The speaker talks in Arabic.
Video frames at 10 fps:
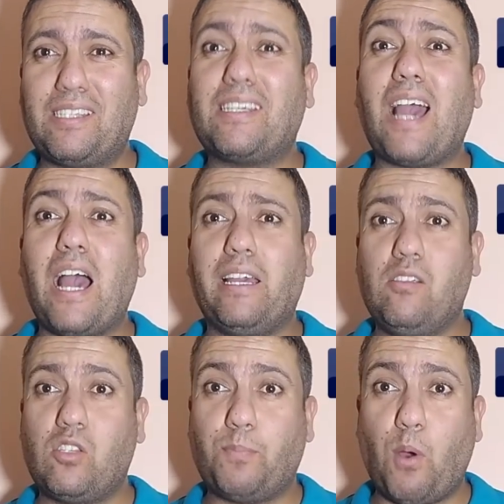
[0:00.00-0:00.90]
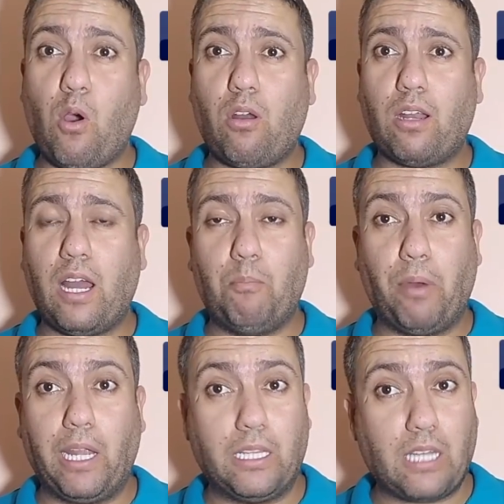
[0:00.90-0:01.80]
سكاي سبور
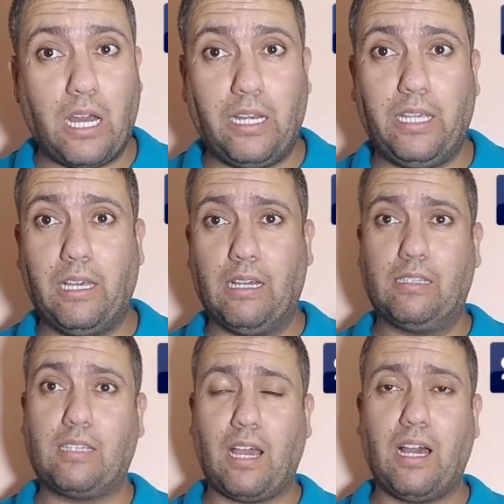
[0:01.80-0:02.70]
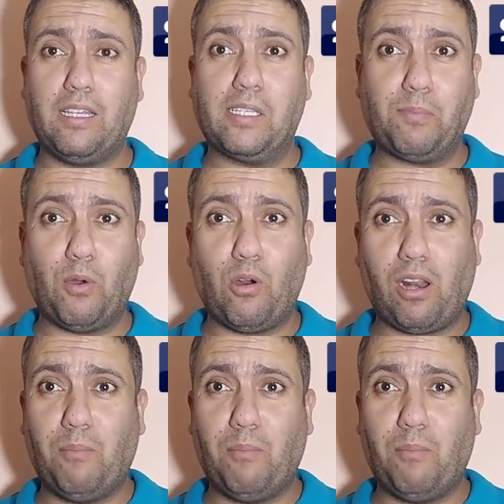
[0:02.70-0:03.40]
البريطانيه سكاي سبور